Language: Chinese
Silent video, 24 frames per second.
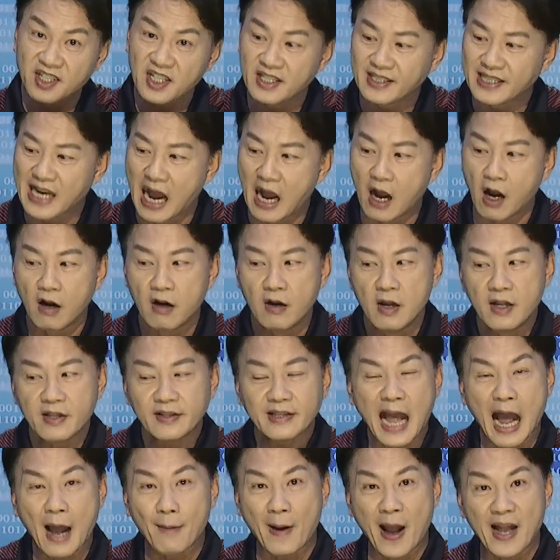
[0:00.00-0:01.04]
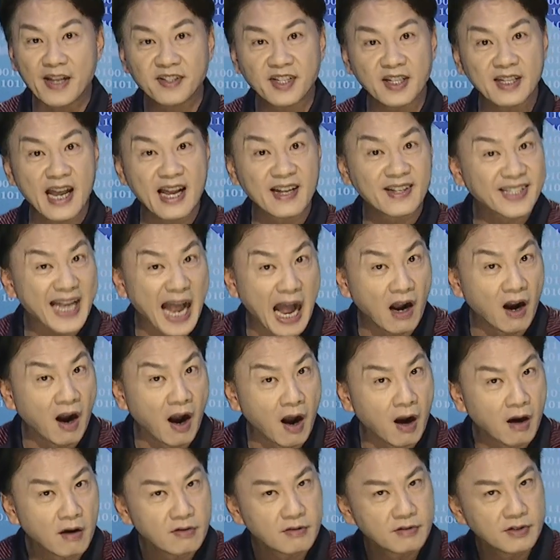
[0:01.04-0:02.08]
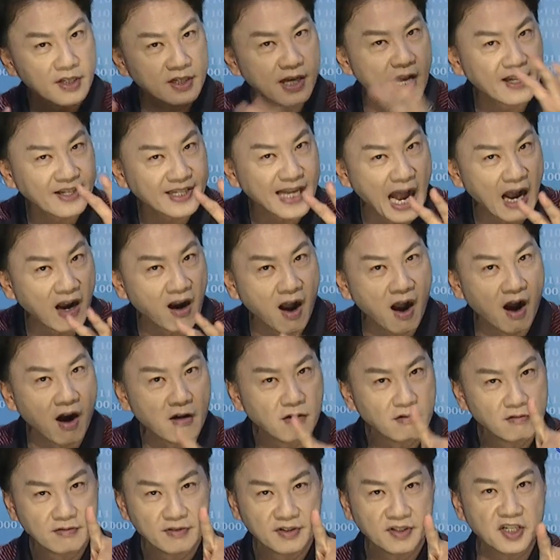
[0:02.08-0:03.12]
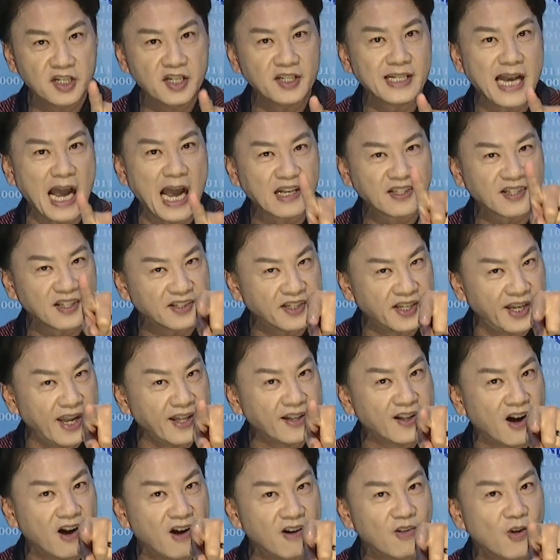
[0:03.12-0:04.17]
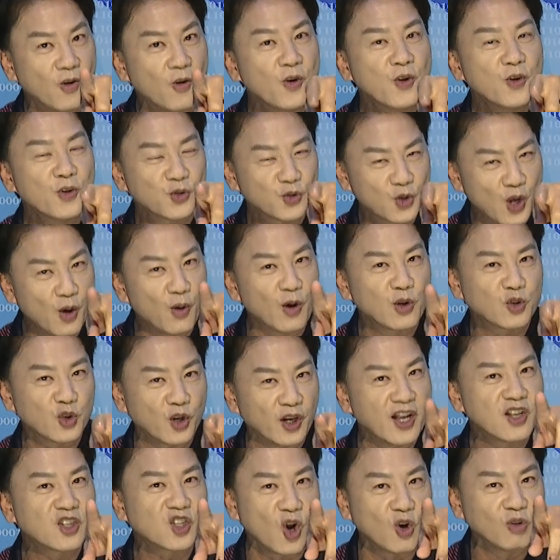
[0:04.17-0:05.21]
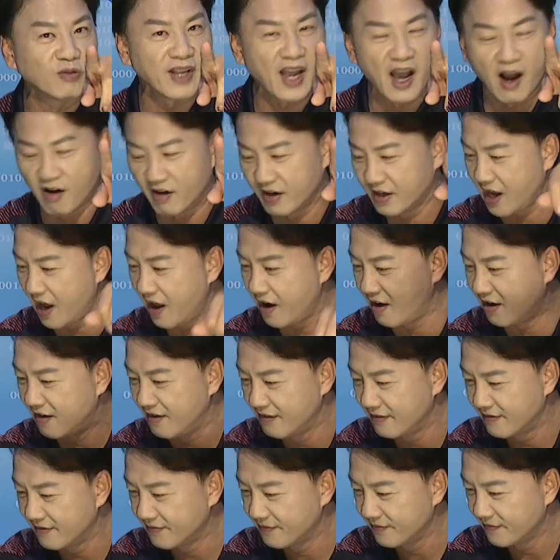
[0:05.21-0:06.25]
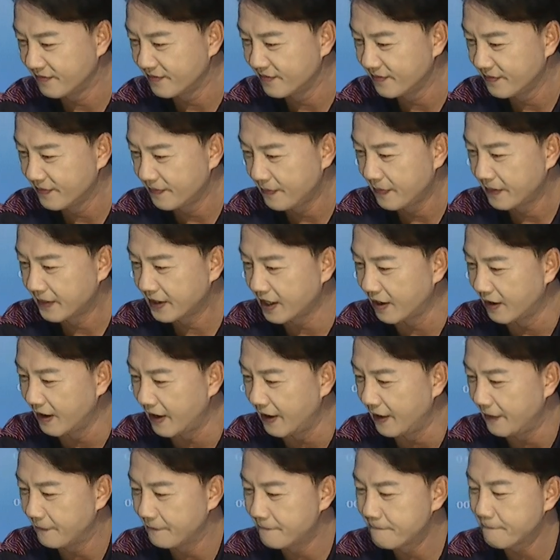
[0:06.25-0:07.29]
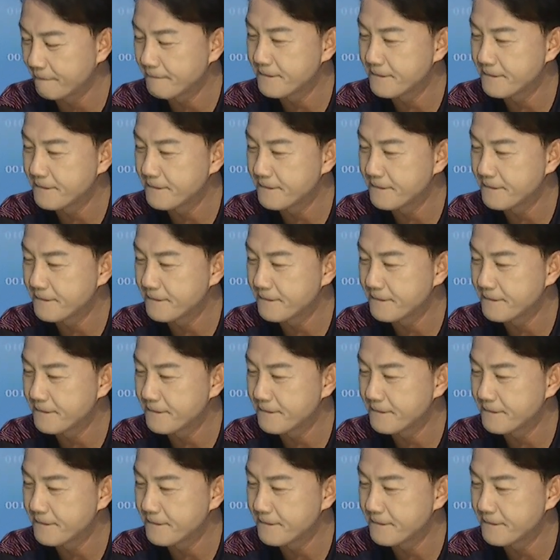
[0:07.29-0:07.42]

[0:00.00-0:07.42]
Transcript: 技嘉哦，大盘今天涨哦，今天涨哦，技嘉是跌的哦，所以我昨天冲掉哦。你看哦，各位，